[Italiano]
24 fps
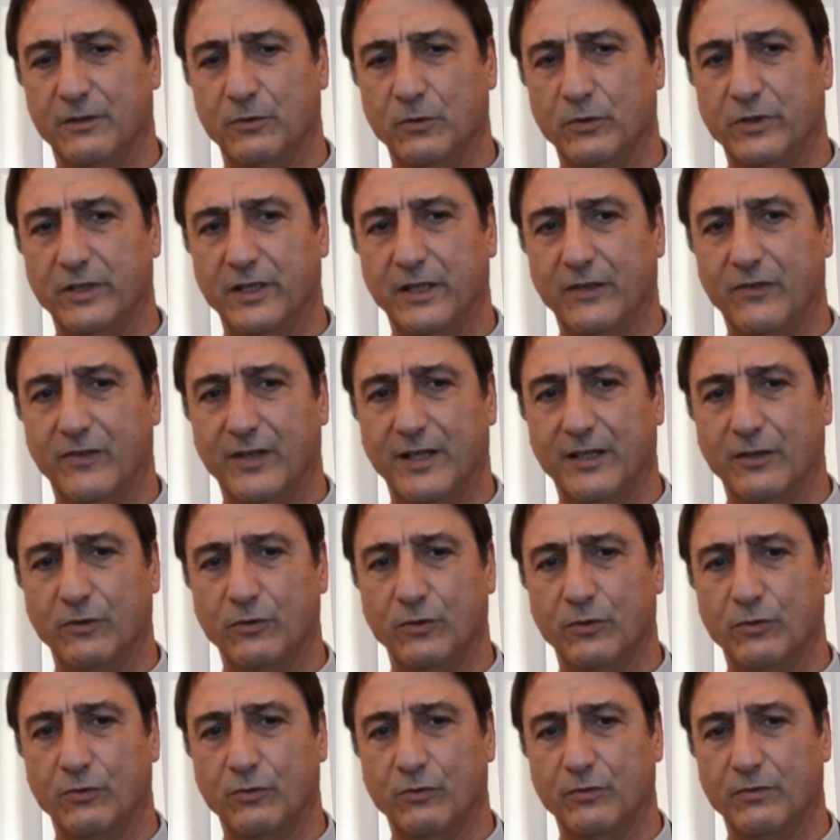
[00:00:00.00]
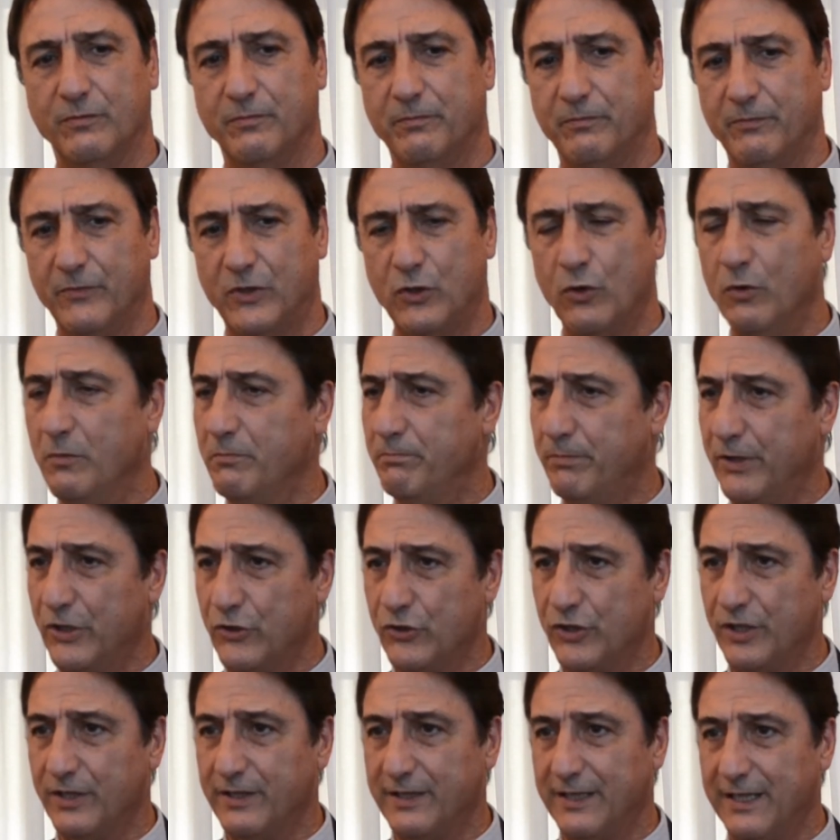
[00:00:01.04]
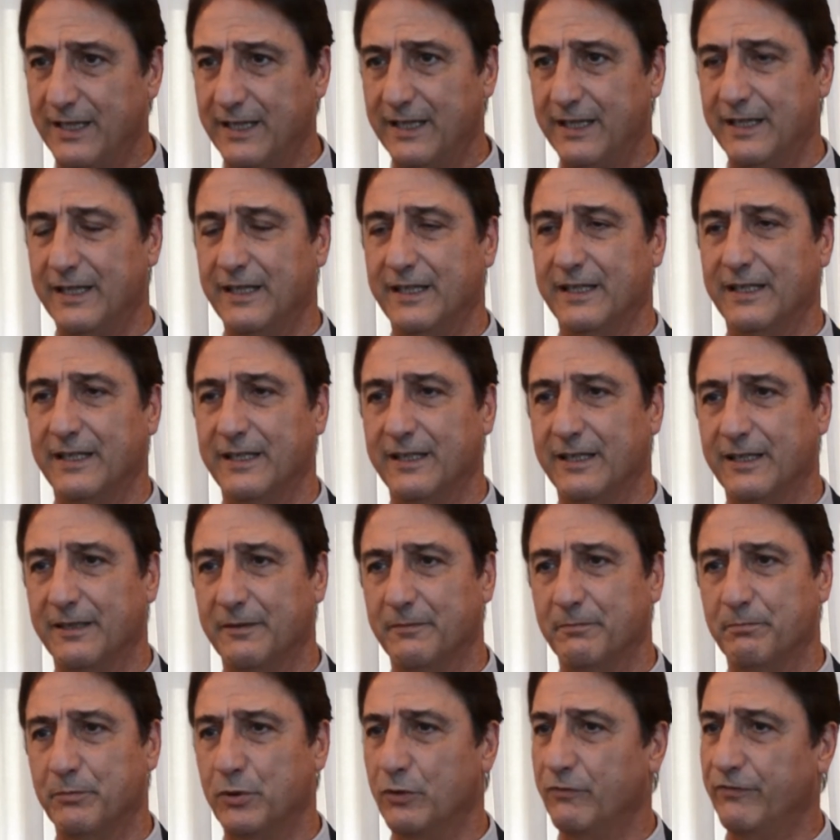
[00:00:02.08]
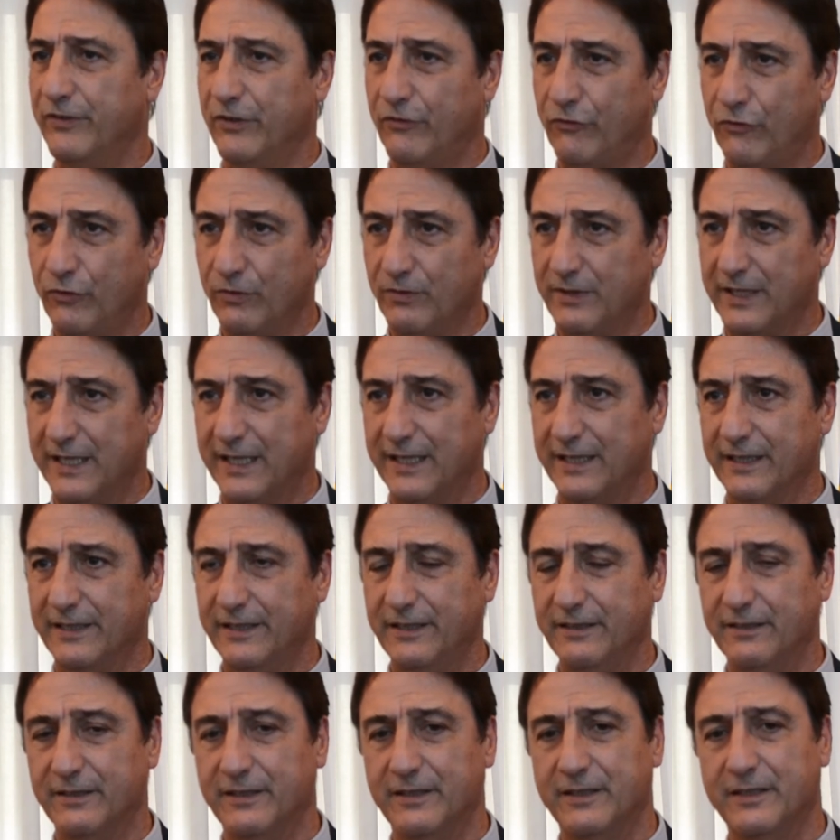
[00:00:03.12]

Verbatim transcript: utilizzando complicità professionali